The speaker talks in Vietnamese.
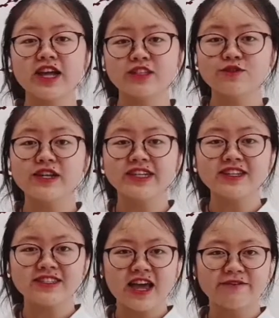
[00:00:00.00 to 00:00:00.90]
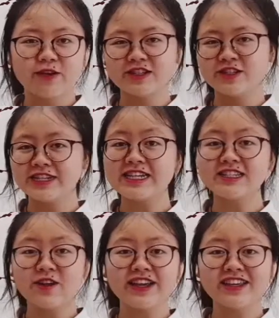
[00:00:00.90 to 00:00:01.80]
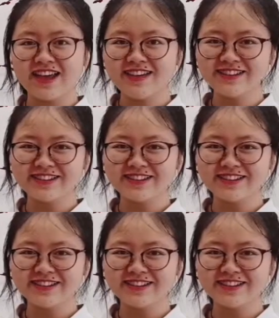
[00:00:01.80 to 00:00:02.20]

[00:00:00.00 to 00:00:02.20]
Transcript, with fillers: ngành du lịch khách sạn và quản trị kinh doanh nhé.